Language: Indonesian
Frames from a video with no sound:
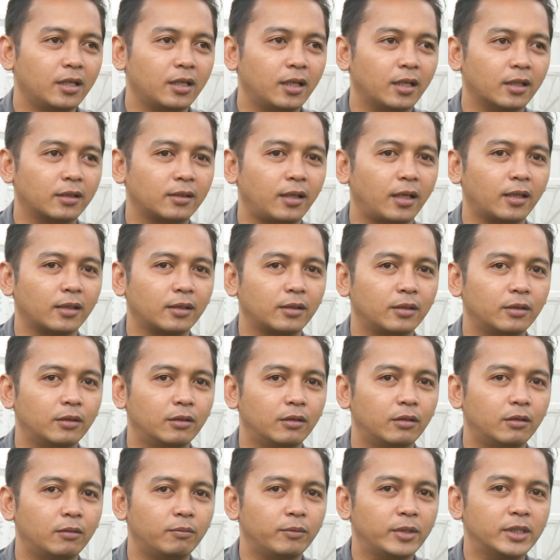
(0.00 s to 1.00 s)
Kita
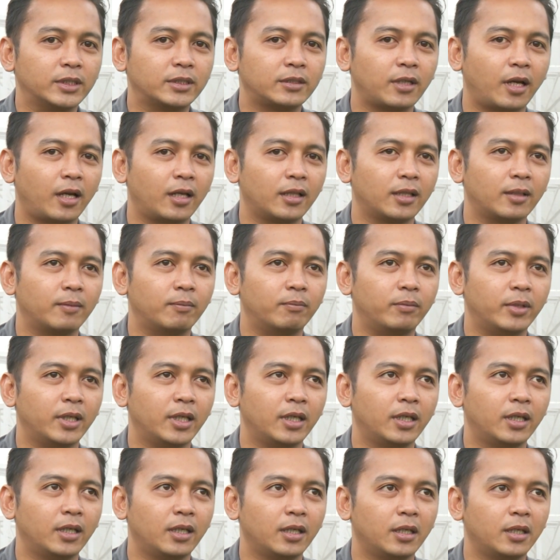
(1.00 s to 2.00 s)
tuh bisa
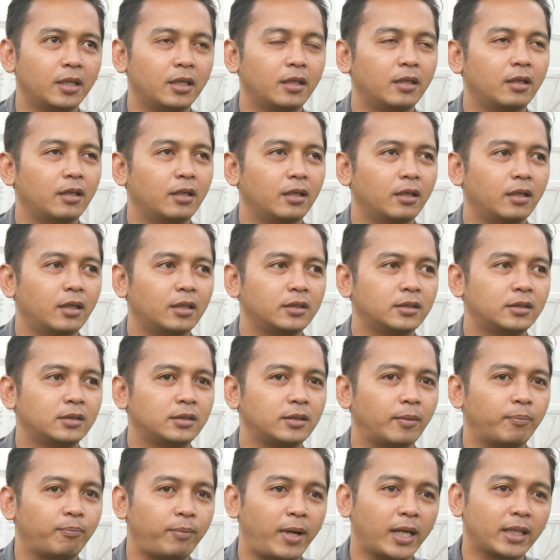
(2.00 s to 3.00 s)
lebih
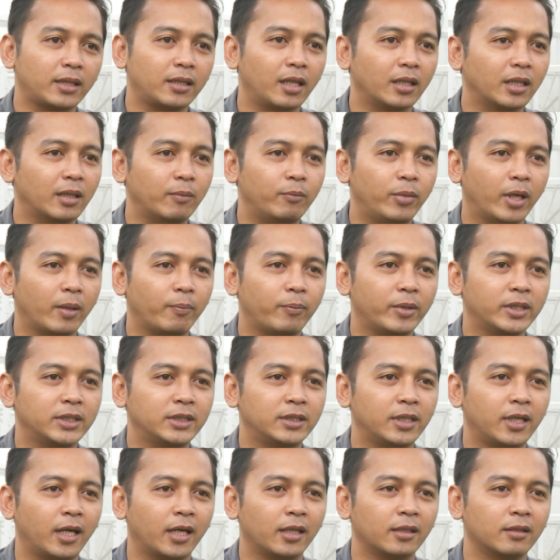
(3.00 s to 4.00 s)
cepat dan lebih
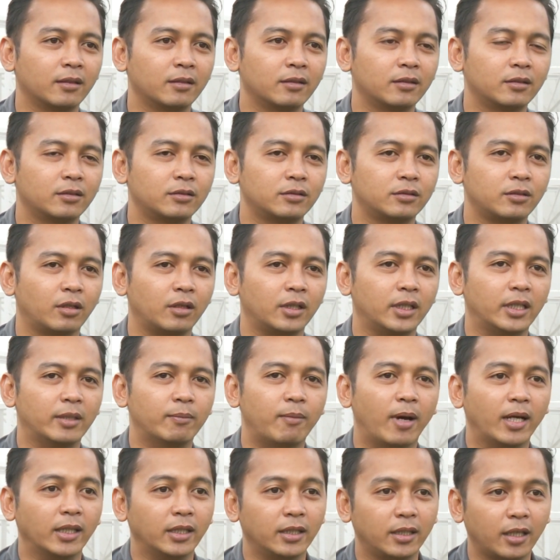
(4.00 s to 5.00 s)
efisien
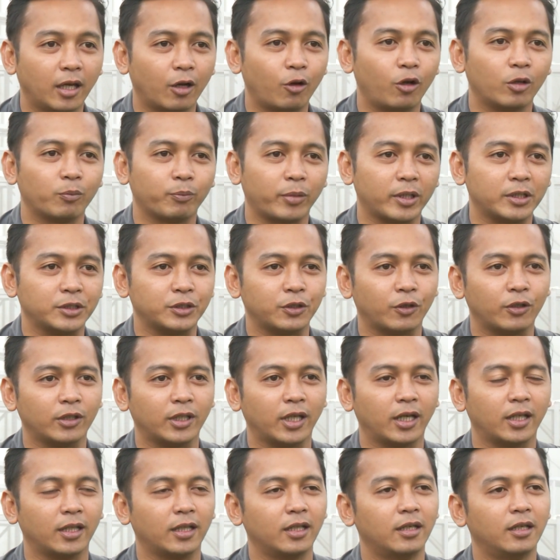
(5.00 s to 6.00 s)
dibanding yang
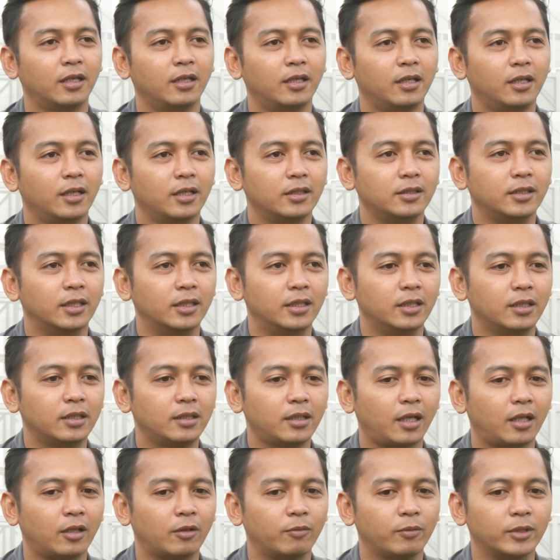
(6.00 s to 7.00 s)
konvensional.
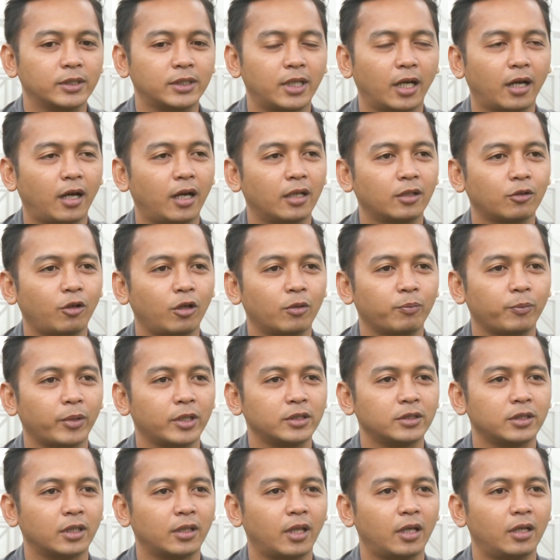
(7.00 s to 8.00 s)
Jadi kalau misalkan
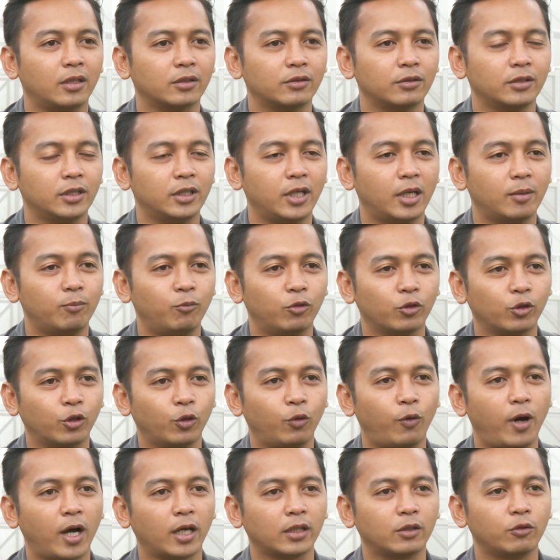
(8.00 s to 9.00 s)
konvensional tuh dia
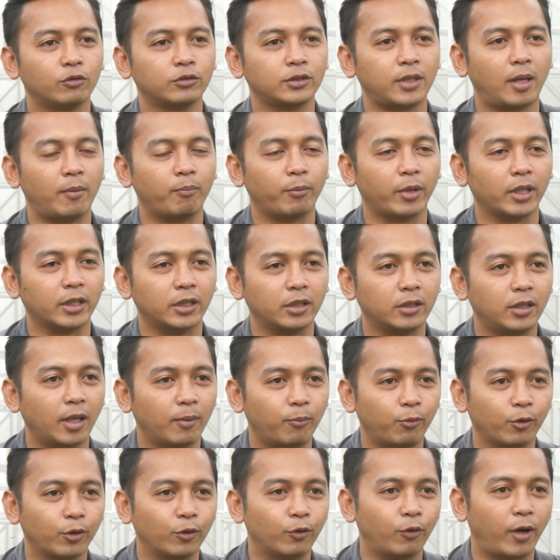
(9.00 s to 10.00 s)
butuh waktu sampai 30
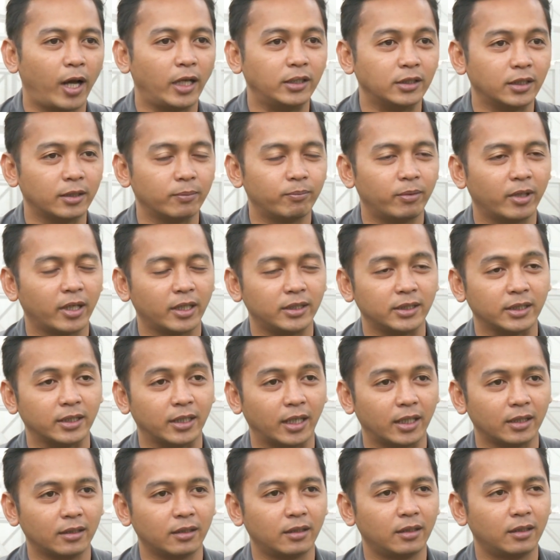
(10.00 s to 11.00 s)
hari
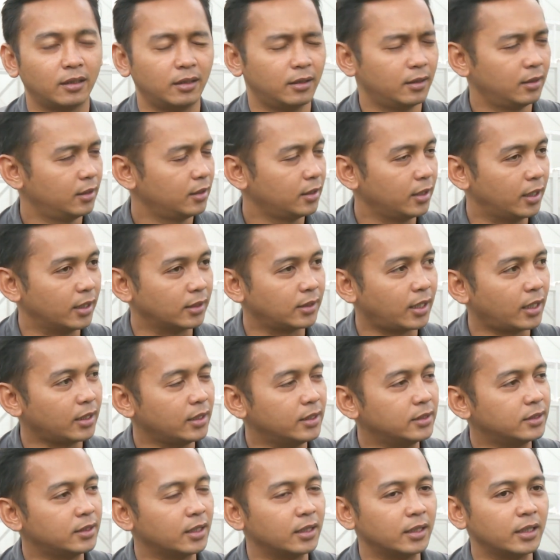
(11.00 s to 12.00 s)
pengeringan. Kita
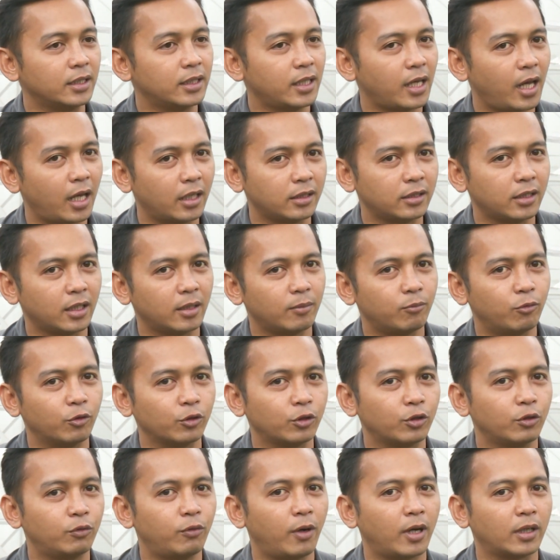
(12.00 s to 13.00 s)
di sini hanya
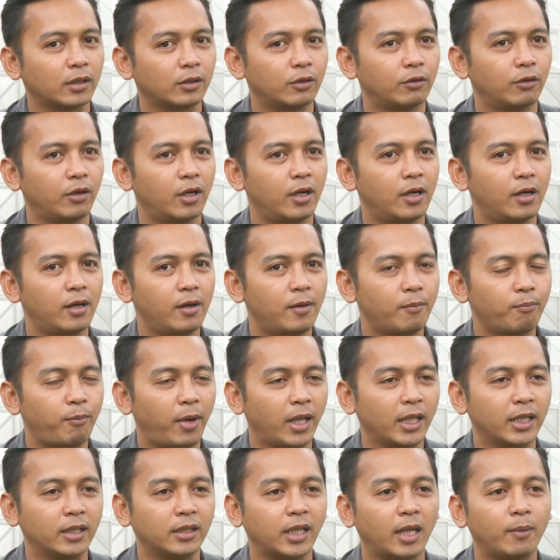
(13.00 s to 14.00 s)
butuh waktu
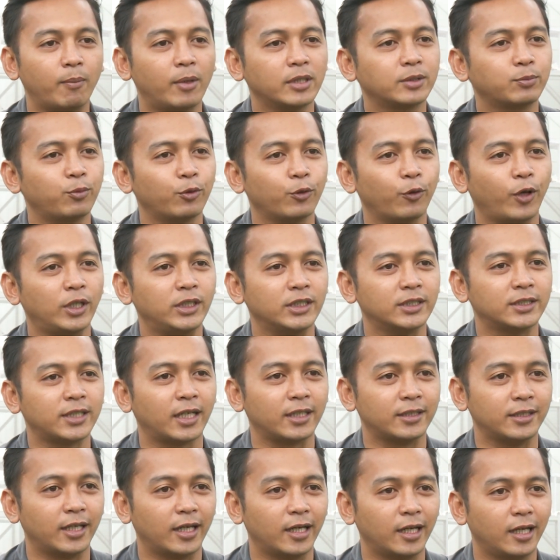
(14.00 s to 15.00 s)
paling lama 10 hari
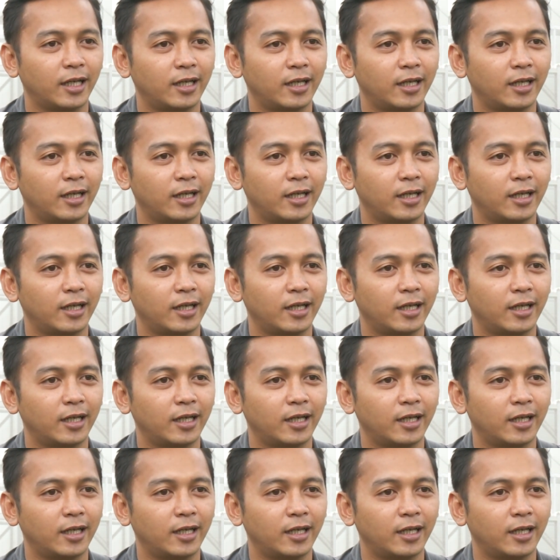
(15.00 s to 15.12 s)
saja.